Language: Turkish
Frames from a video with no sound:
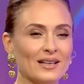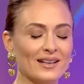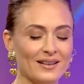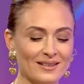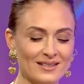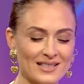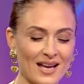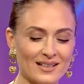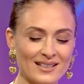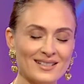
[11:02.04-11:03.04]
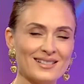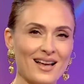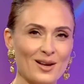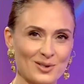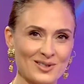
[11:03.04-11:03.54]
e, sahne.
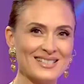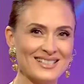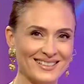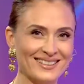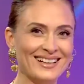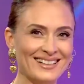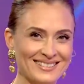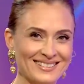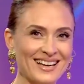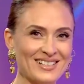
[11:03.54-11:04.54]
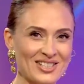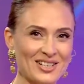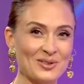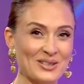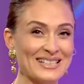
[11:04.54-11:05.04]
Sağ olsun Sinan'ın ellerinden
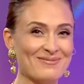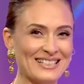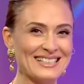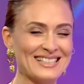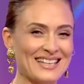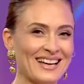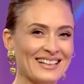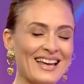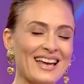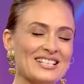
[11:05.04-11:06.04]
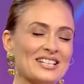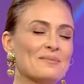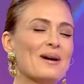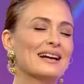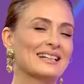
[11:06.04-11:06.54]
çıkan o kıymetli sahne.
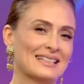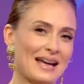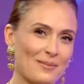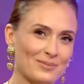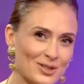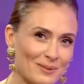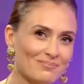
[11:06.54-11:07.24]
Canım Erkan abicim